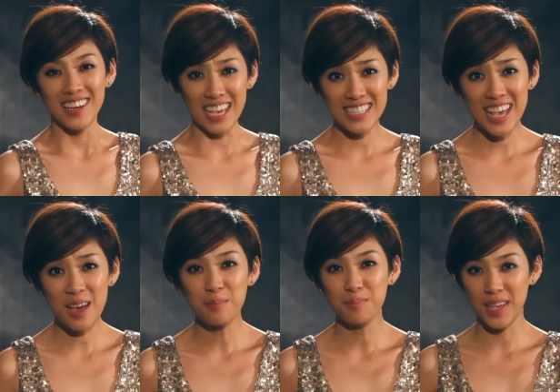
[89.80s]
Để
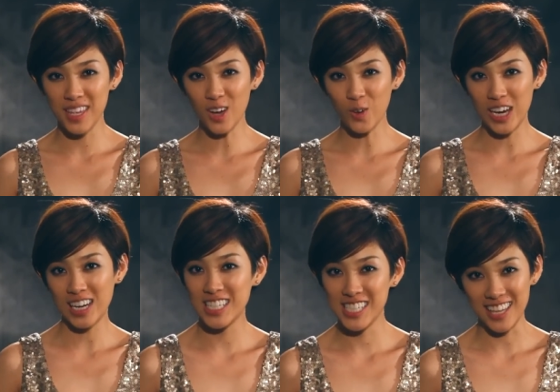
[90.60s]
xem Mỹ Nhân
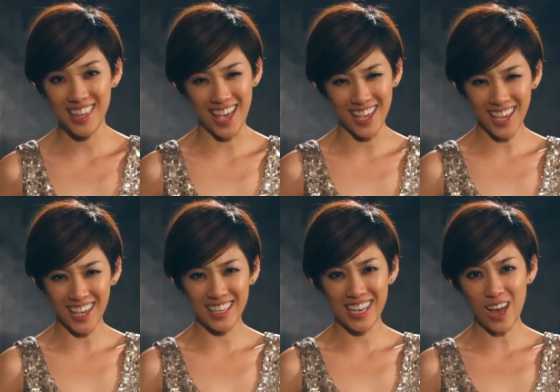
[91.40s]
Uyên Linh Linh sẽ thể
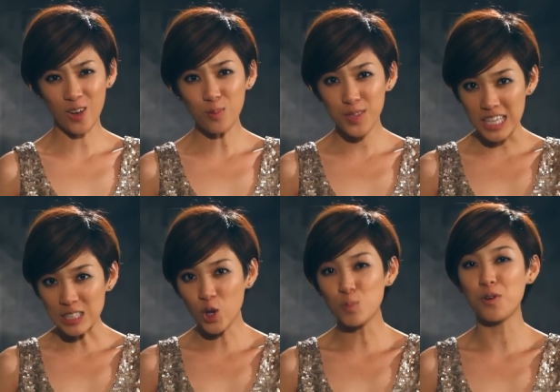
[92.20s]
hiện ca khúc
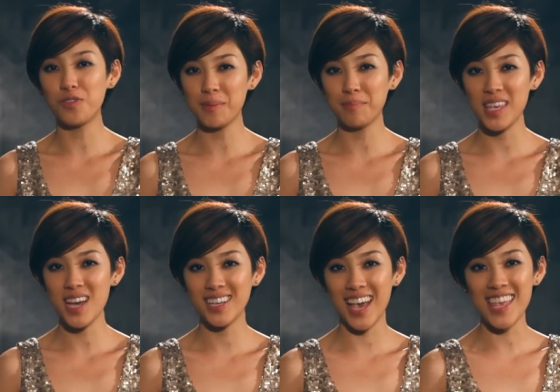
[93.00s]
chính của bộ phim Mỹ
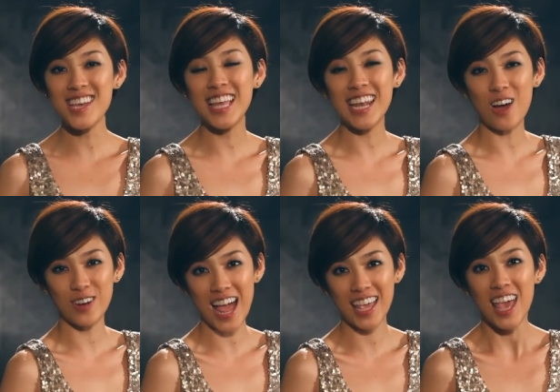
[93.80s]
Nhân Kế như thế
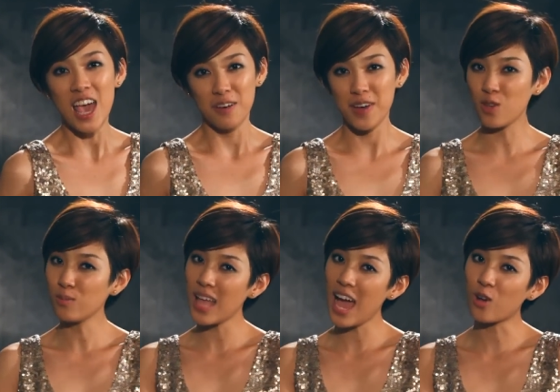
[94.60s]
nào đây? Và
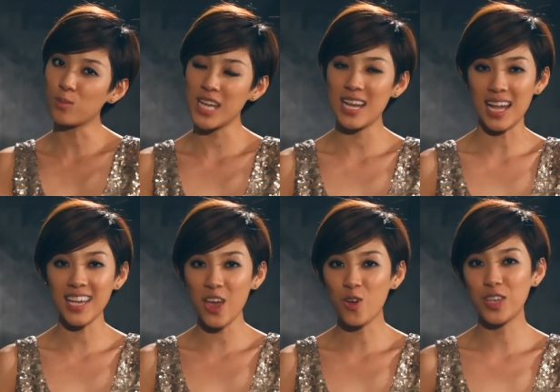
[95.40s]
chúng ta cũng sẽ
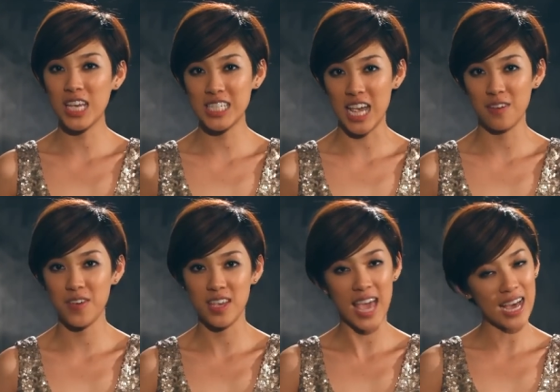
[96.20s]
lắng nghe cô chia sẻ
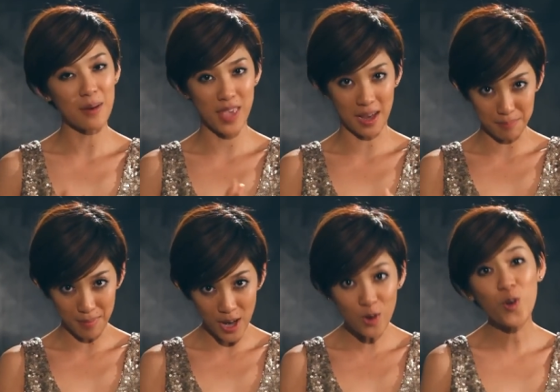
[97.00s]
về dự án âm nhạc
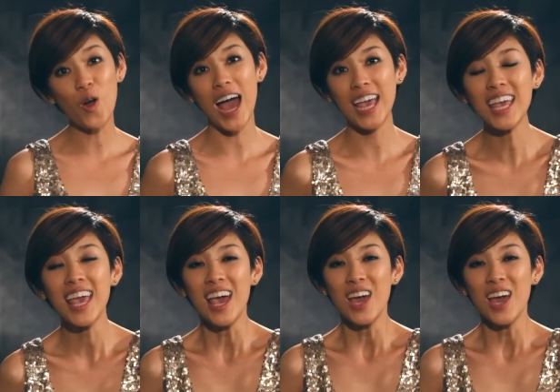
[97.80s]
mới của cô ấy.